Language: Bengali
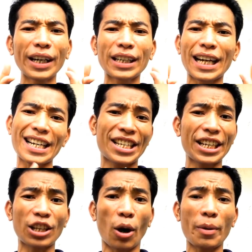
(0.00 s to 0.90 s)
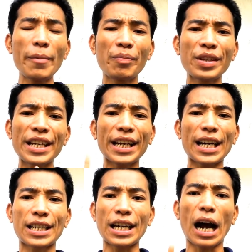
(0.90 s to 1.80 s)
এমন একটা কাজ শিখতে হবে
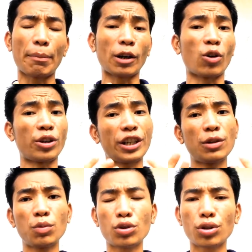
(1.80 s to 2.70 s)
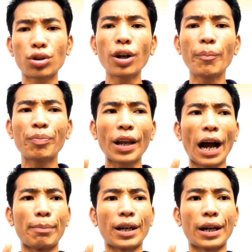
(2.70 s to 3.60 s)
যে কাজটা আপনার অনেকদিন পর্যন্ত
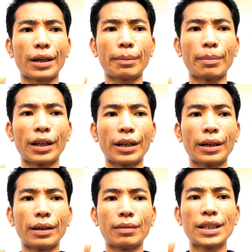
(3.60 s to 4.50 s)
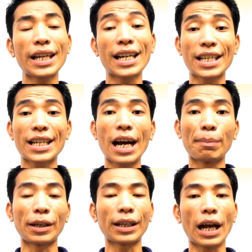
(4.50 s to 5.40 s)
আপনার মানে যে
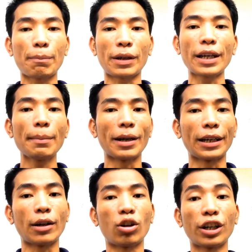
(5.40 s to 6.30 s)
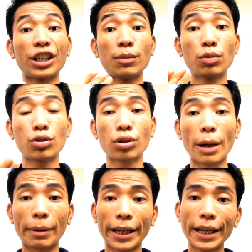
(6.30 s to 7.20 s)
কাজটা আপনাকে আপনাকে মানে অনেক দিন
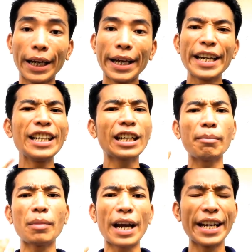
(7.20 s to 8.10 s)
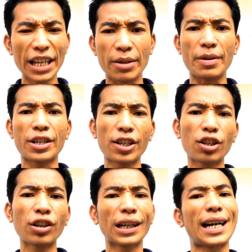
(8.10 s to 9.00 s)
পর্যন্ত আপনাকে ইনকাম এনে
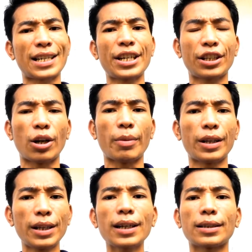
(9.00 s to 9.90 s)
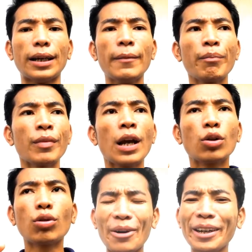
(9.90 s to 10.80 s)
দিবে সে ধরনের কাজ শিখতে হবে ঠিক আছে
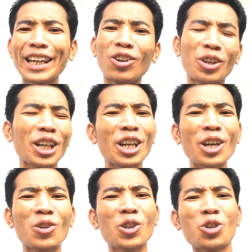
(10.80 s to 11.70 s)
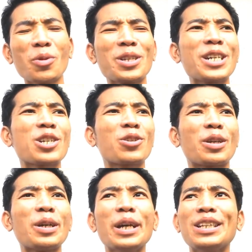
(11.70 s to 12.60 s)
আমাকে অনেকেই অনেক সময় জিজ্ঞেস
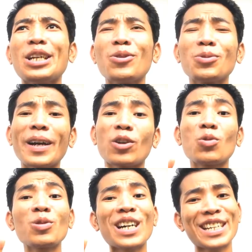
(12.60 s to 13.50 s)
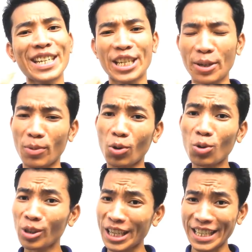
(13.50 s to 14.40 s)
করে যে হিমন ভাই কোন কাজটা শিখবো
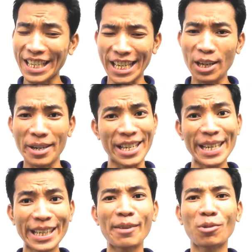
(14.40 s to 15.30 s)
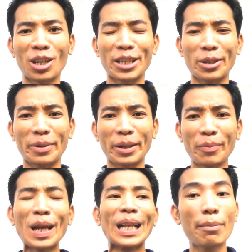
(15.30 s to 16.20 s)
কোন কাজটা শিখলে বেশি ইনকাম করা যেতে পারে
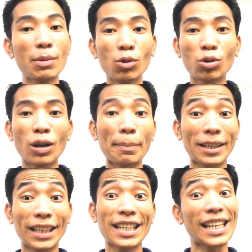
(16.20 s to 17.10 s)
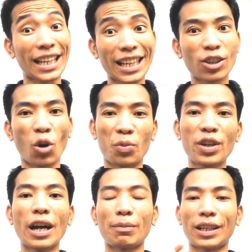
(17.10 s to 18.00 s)
আমি মূলত আপনাদেরকে চারটা
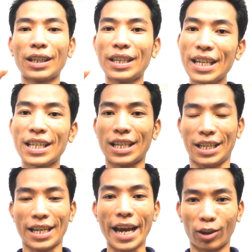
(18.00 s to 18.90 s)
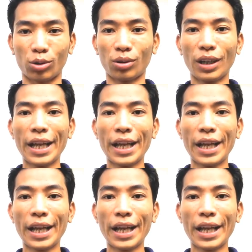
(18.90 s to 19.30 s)
টপিক আপনাদের দিয়ে যাচ্ছি এখন